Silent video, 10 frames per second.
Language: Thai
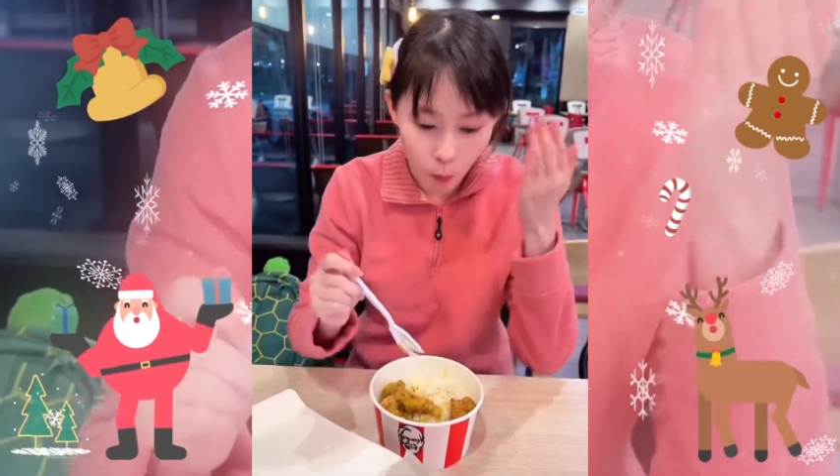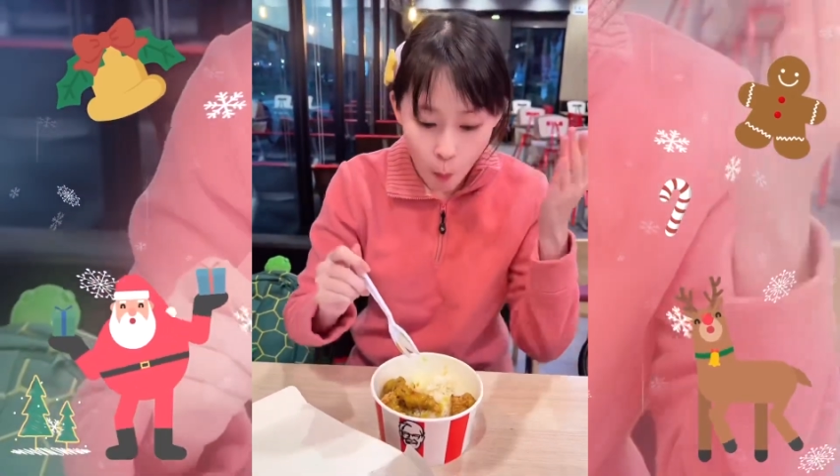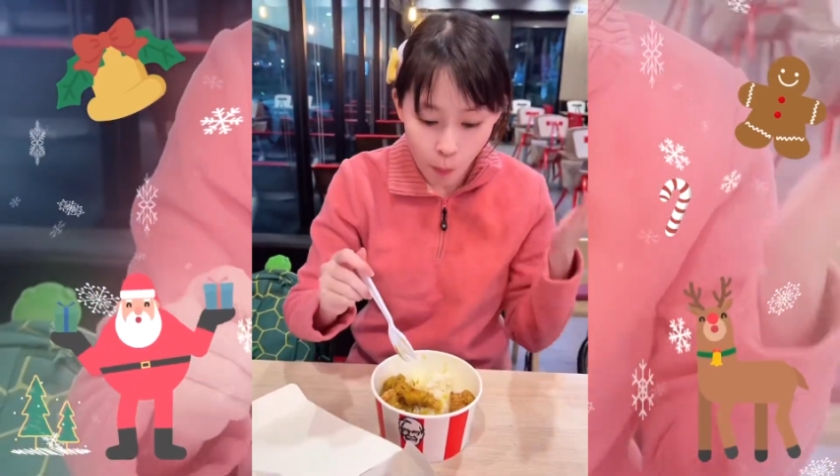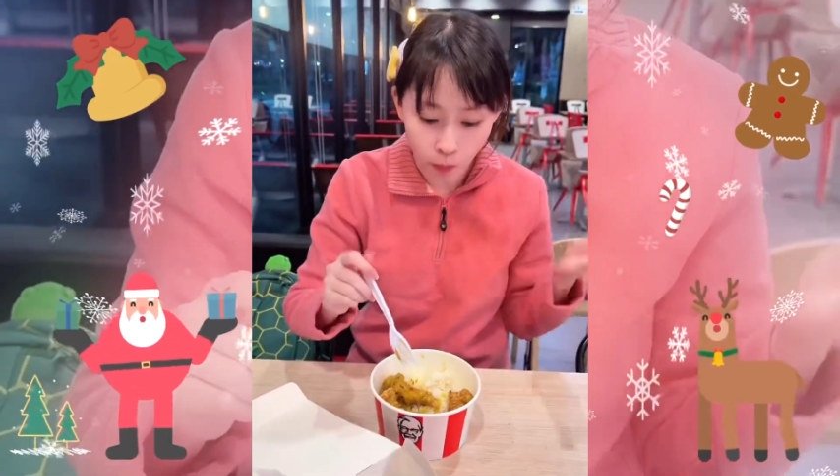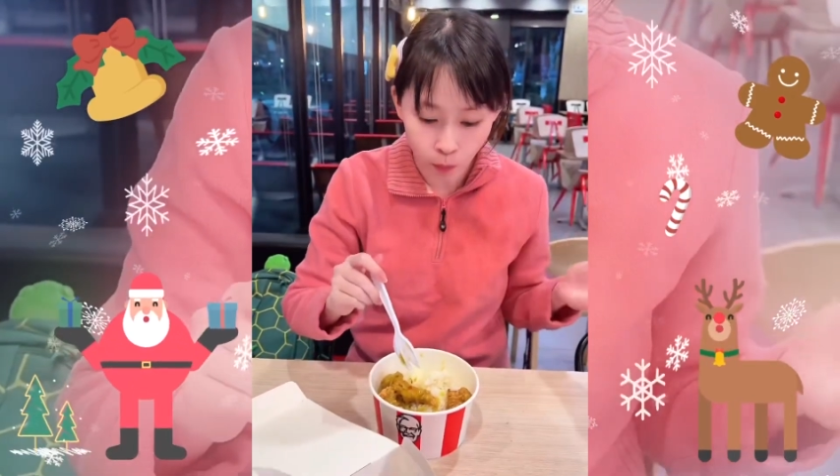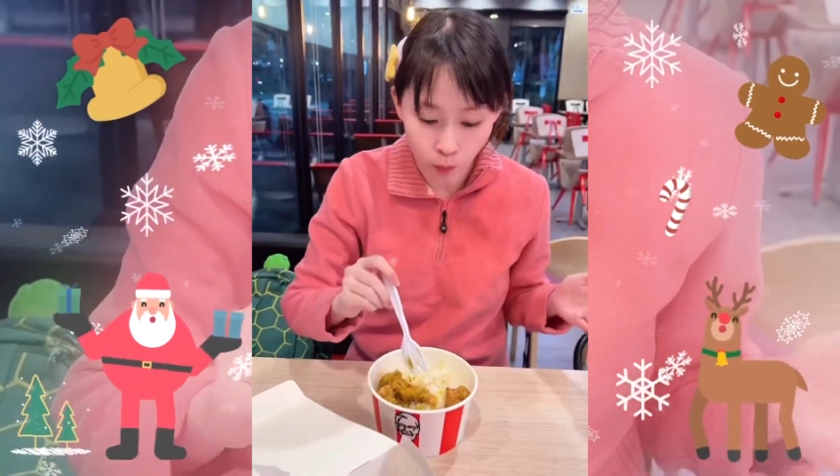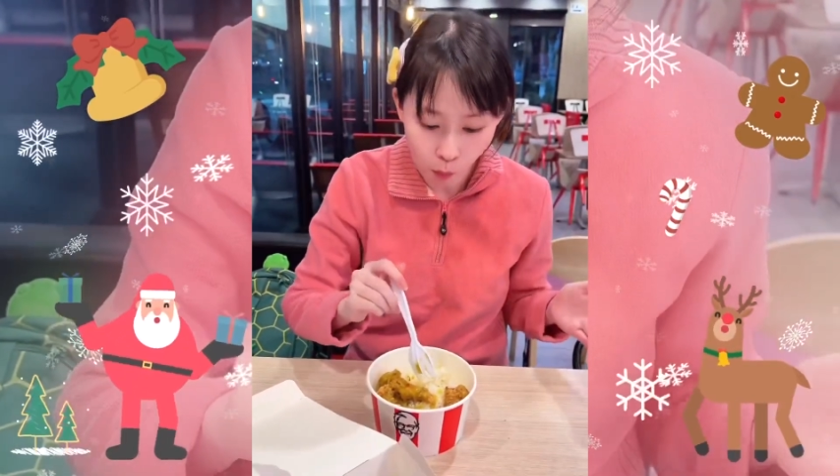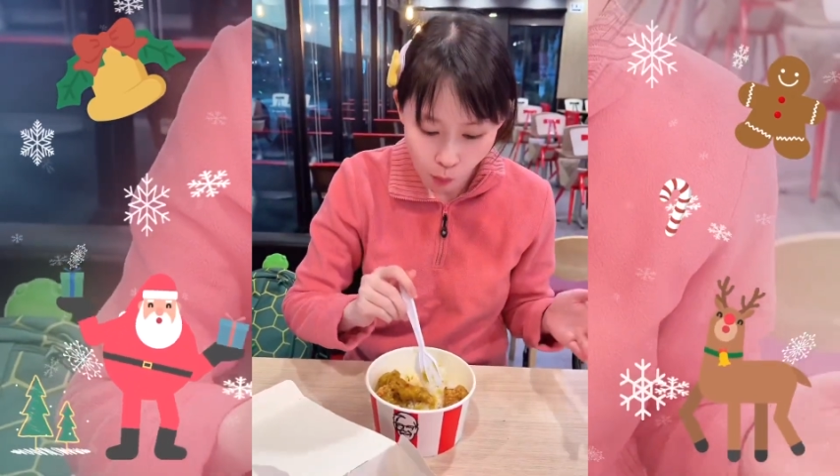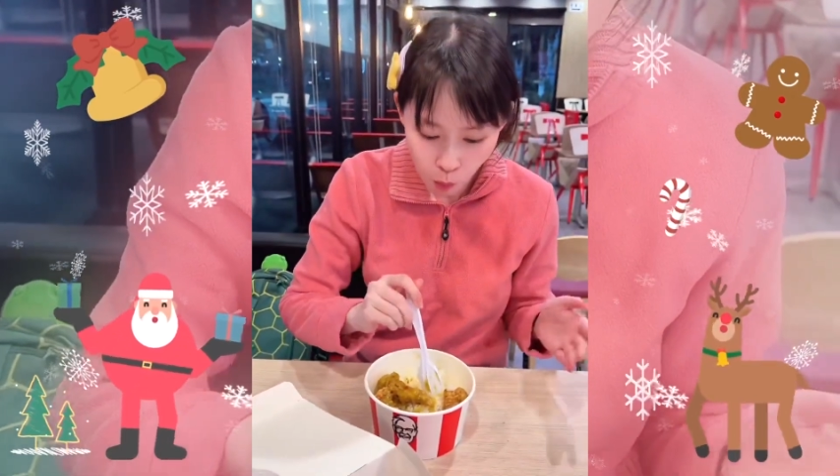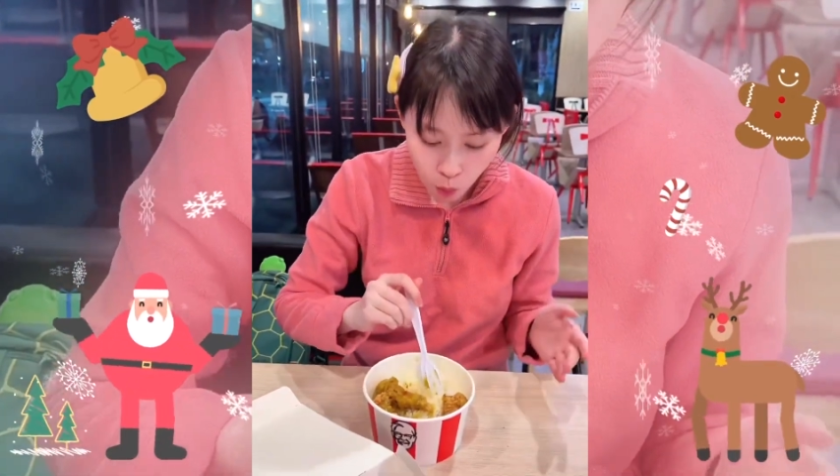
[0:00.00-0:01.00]
กินเผ็ด
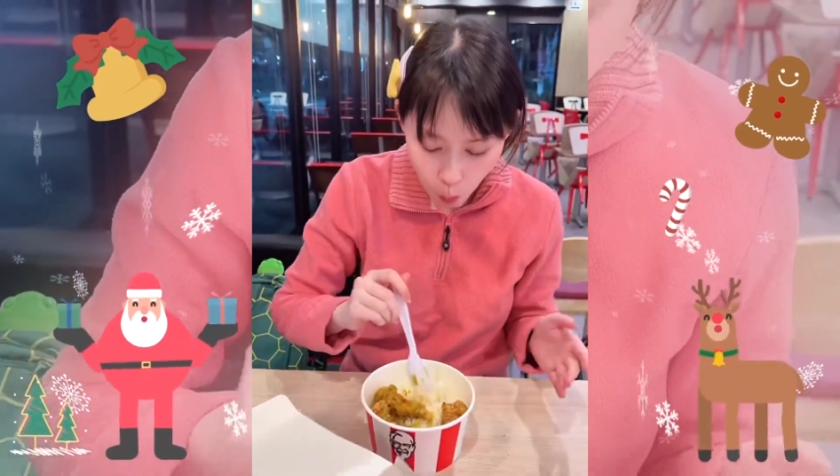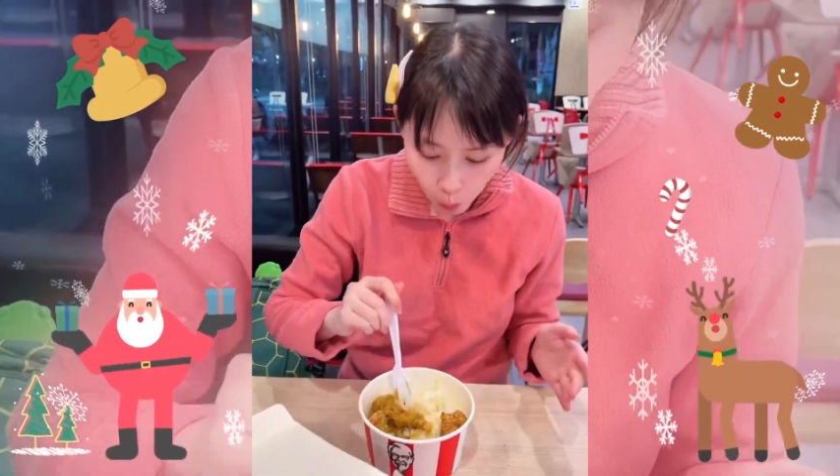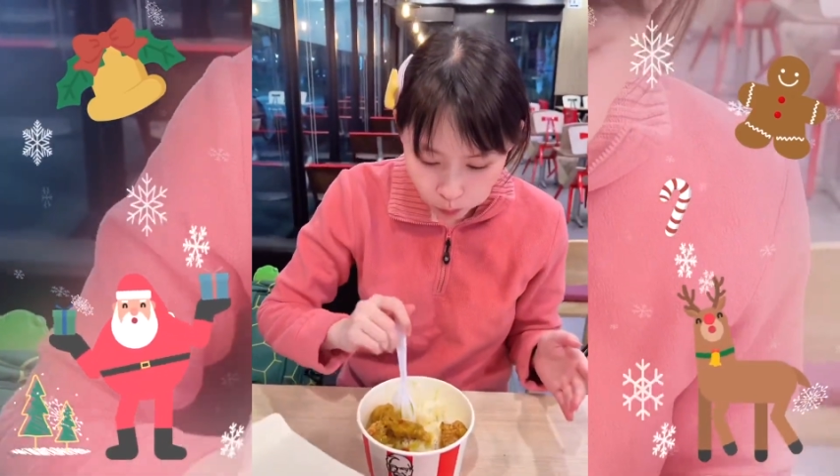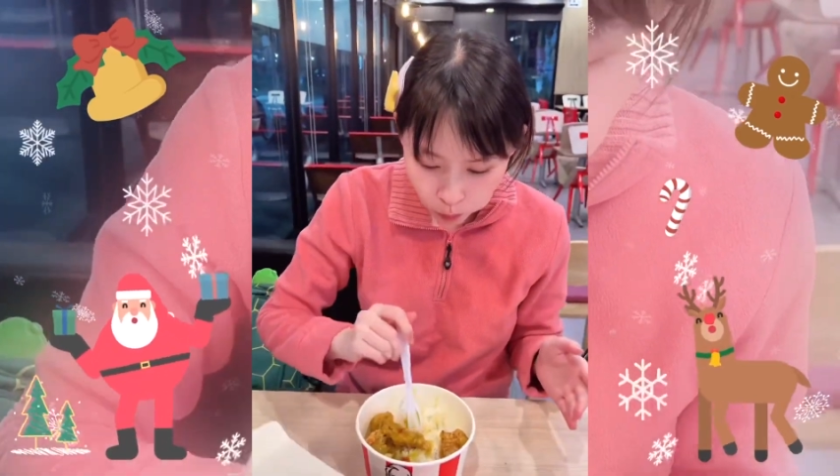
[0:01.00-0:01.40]
อ่ะเมนูนี้